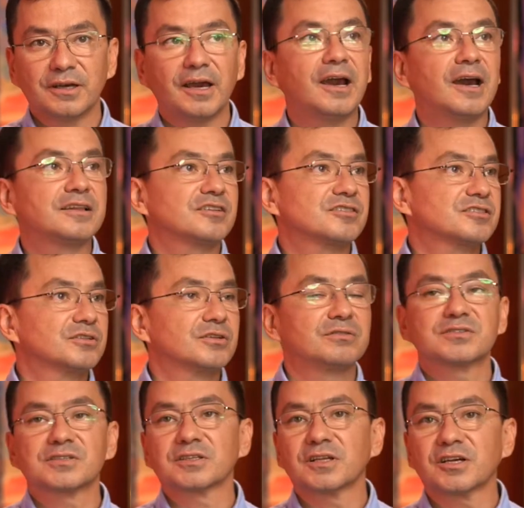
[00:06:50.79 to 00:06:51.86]
это
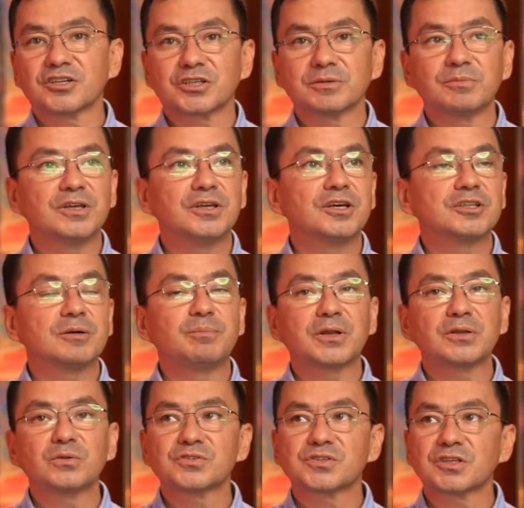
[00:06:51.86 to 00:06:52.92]
становится нашим, и это
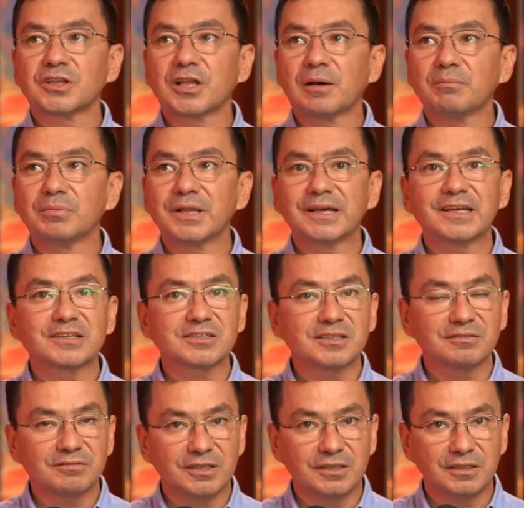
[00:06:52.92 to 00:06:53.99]
приносит нам
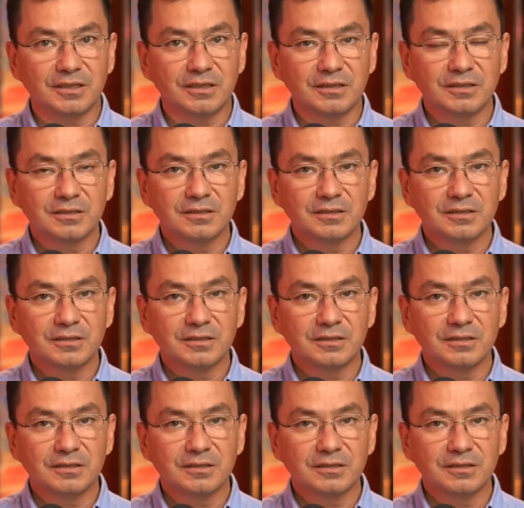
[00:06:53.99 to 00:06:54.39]
благословение.